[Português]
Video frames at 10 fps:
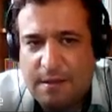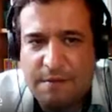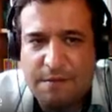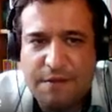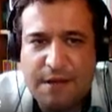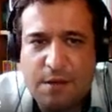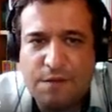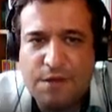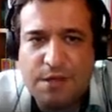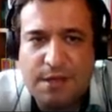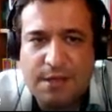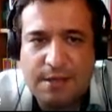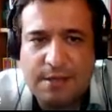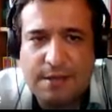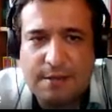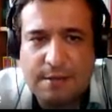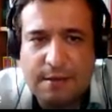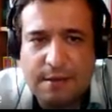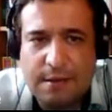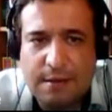Vamos ver aqui o 23.
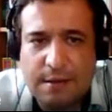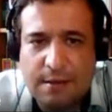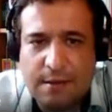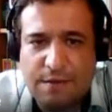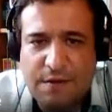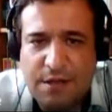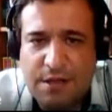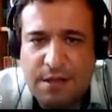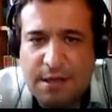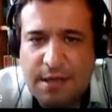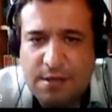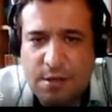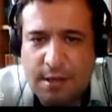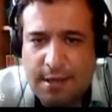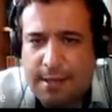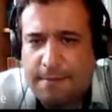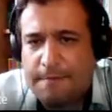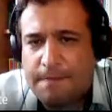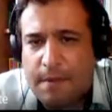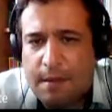23, olha lá.
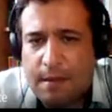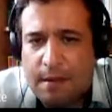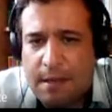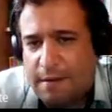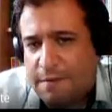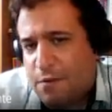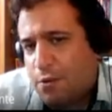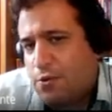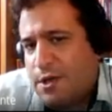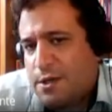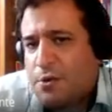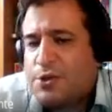Ah, ficou do jeito que eu